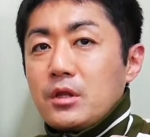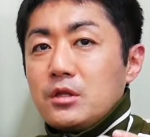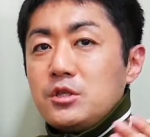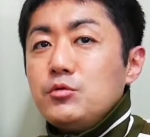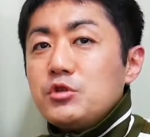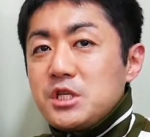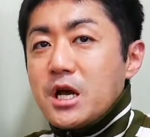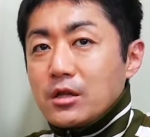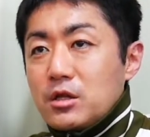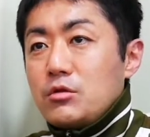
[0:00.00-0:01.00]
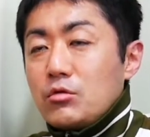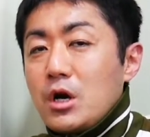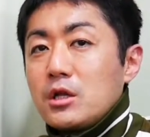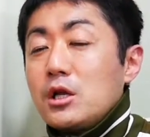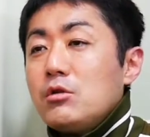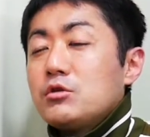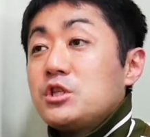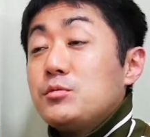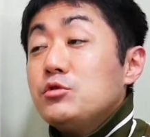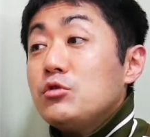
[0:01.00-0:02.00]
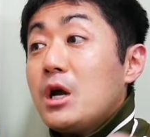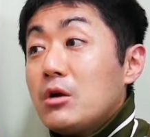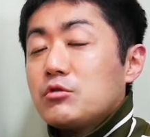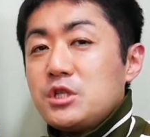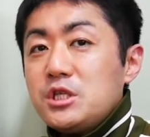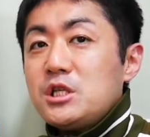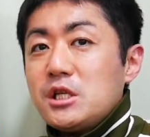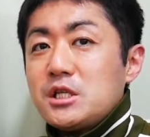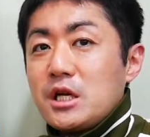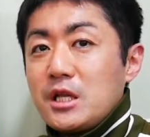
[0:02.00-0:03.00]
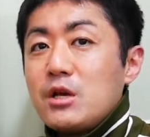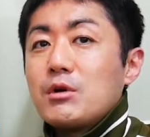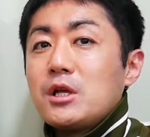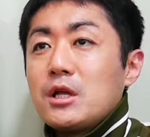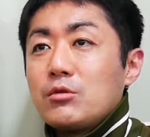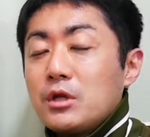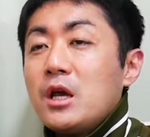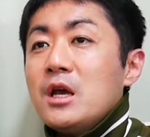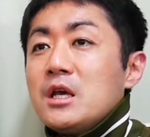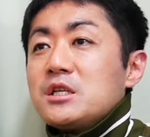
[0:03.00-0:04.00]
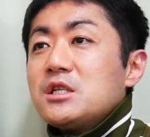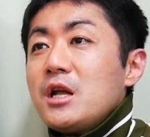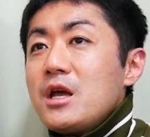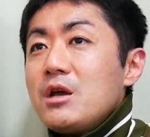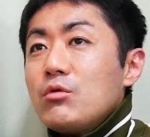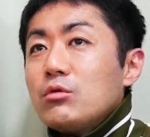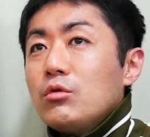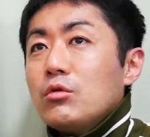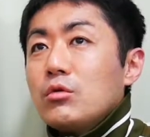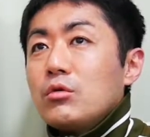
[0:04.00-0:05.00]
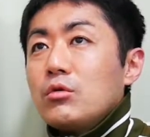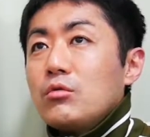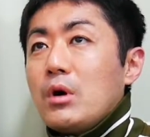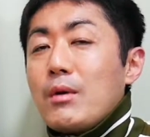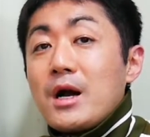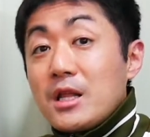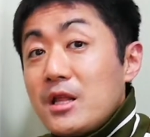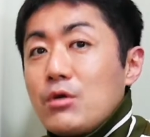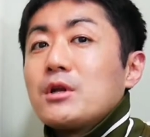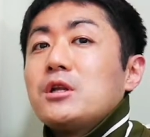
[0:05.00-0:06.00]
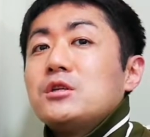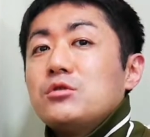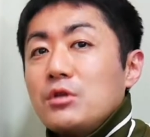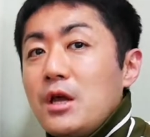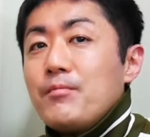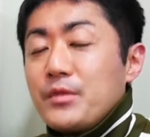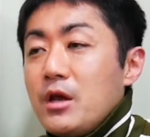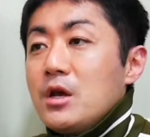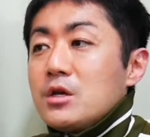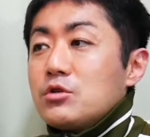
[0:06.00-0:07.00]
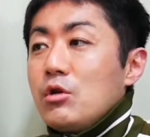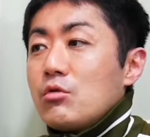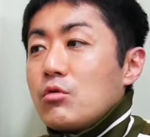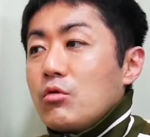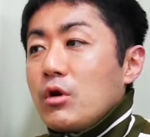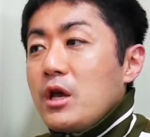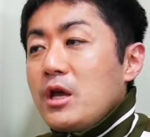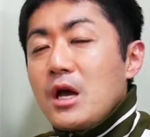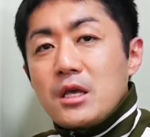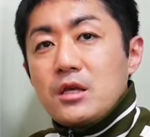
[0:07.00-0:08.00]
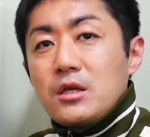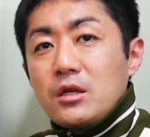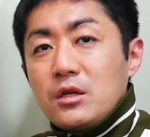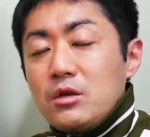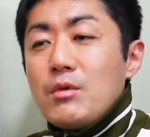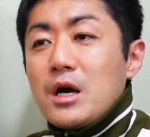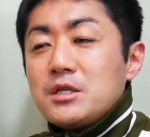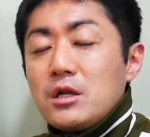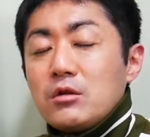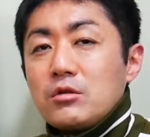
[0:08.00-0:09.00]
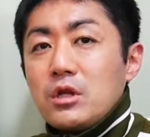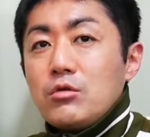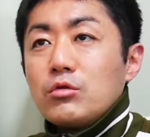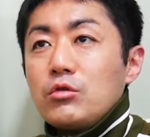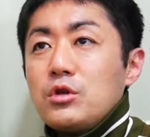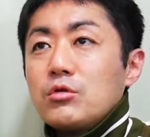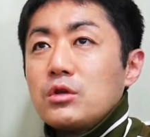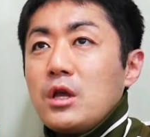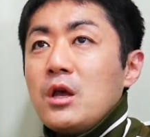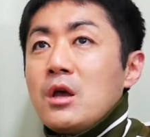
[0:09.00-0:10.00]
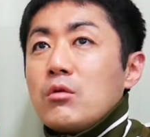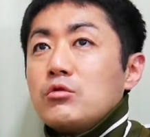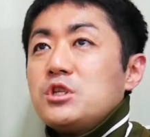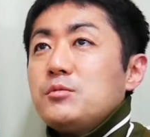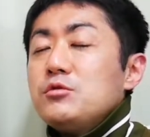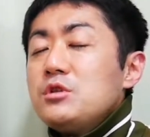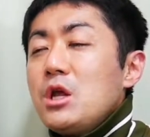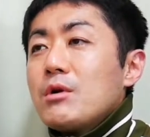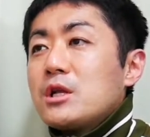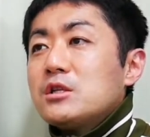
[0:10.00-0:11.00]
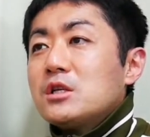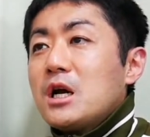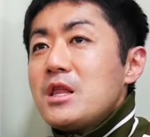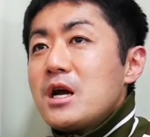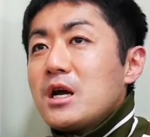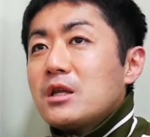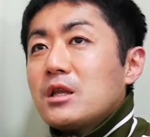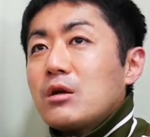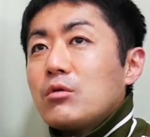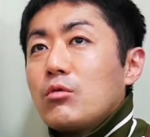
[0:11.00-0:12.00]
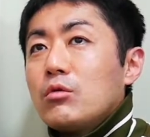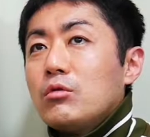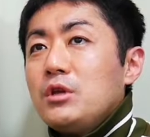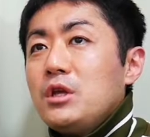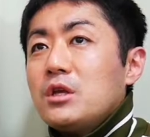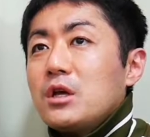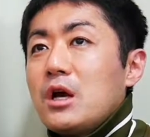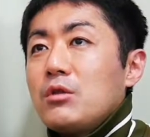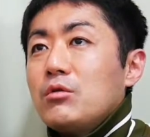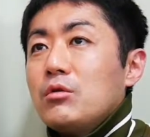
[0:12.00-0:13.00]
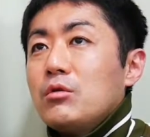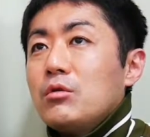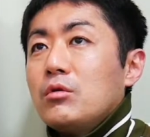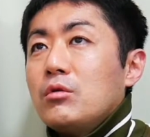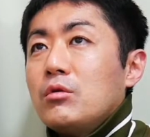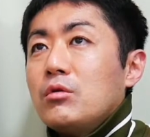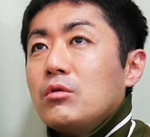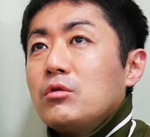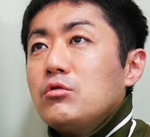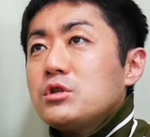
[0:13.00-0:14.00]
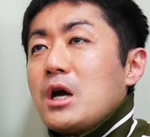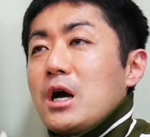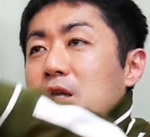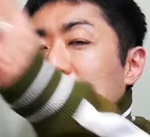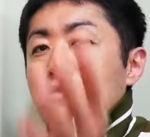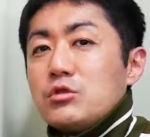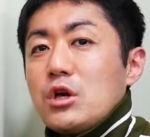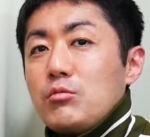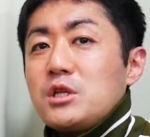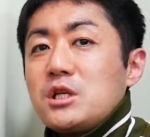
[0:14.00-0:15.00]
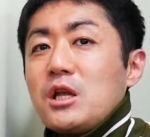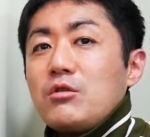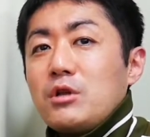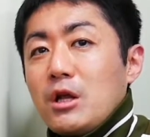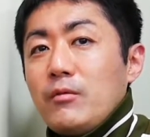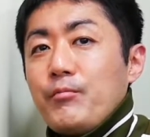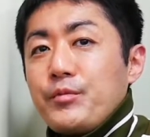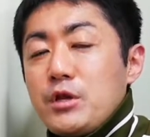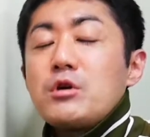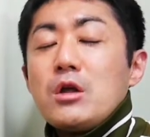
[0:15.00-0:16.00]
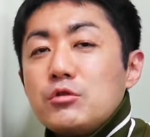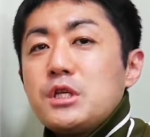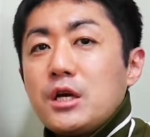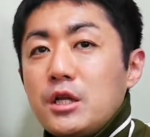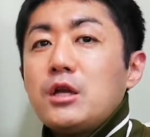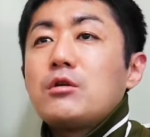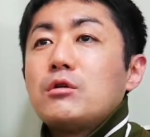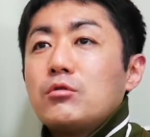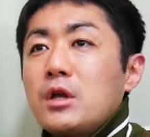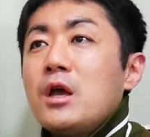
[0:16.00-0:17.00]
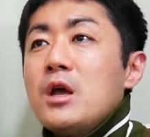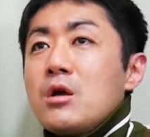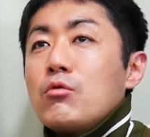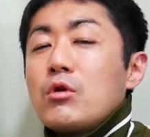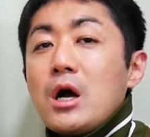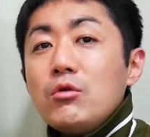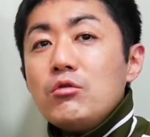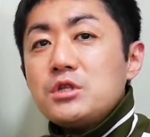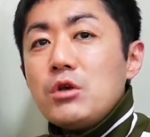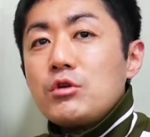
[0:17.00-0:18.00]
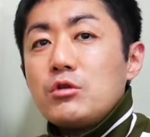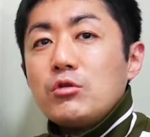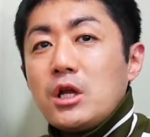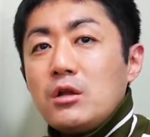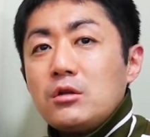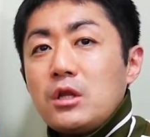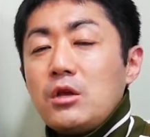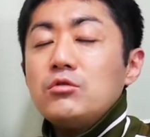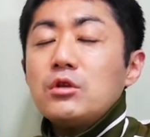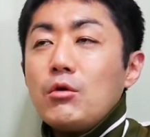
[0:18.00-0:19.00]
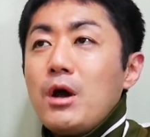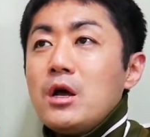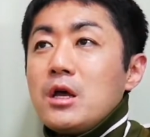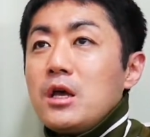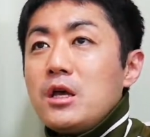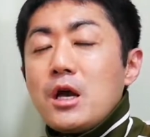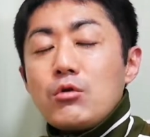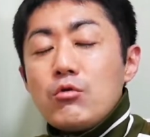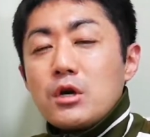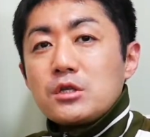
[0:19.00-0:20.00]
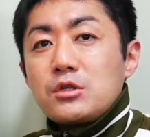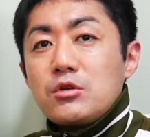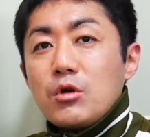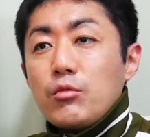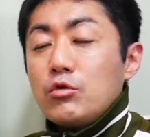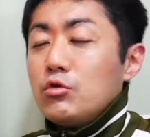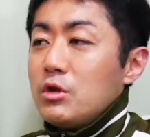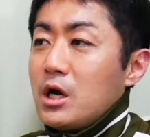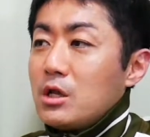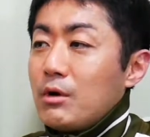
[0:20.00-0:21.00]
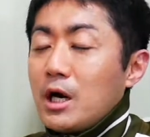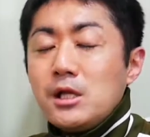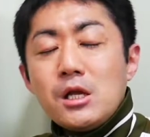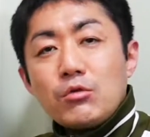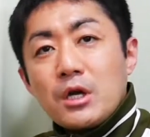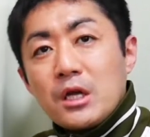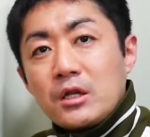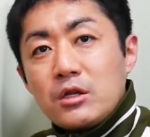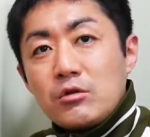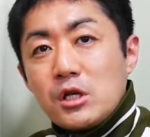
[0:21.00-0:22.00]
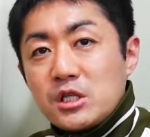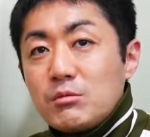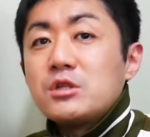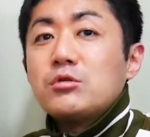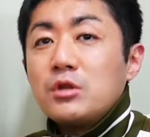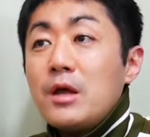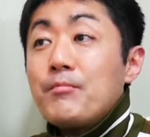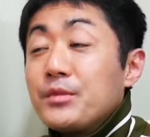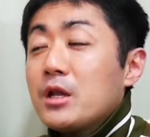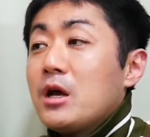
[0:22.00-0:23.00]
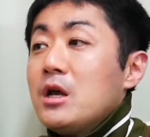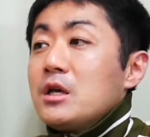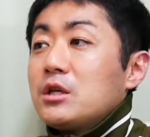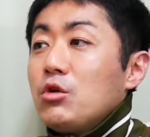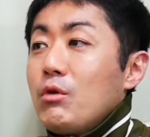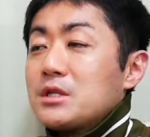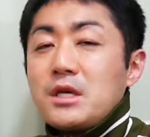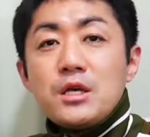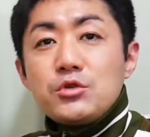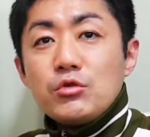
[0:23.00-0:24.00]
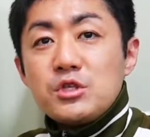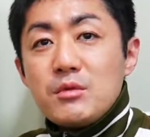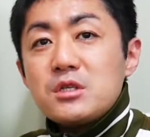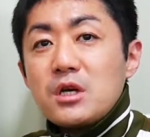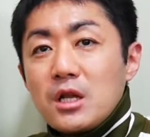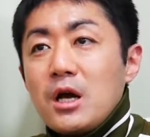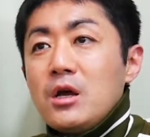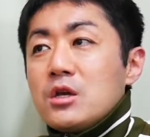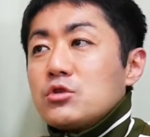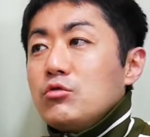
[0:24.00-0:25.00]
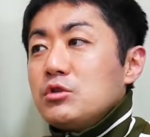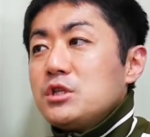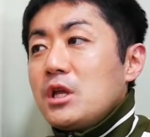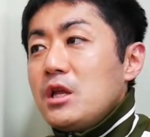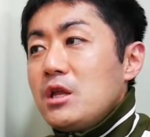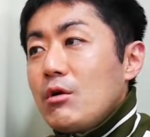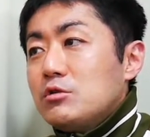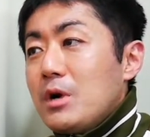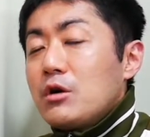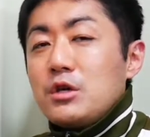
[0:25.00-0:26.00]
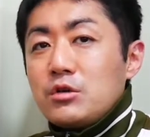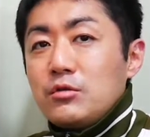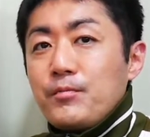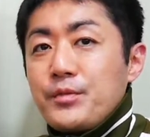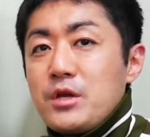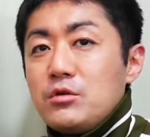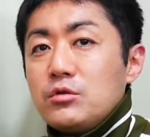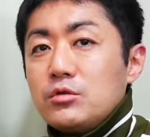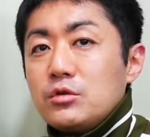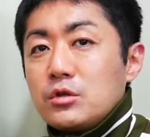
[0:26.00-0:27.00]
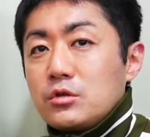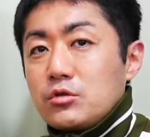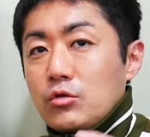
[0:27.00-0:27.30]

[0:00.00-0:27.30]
自分の視野っていうのが結局自分の中の知識でしかないわけなので、知らないことはわからないわけですよね。で、それをこう エーアイに任せるっていうことによって、こう自分では気づかなかったところに、あのー、良さ、相手の良さを見つけてくれるっていう可能性が出てくるので、こう可能性を広げるっていうのでは エーアイ 婚活っていうのは僕の中ではありなのかなっていう気がしますよね。ただ、人は成長しますから、その時点ではうまくいくっていう、そ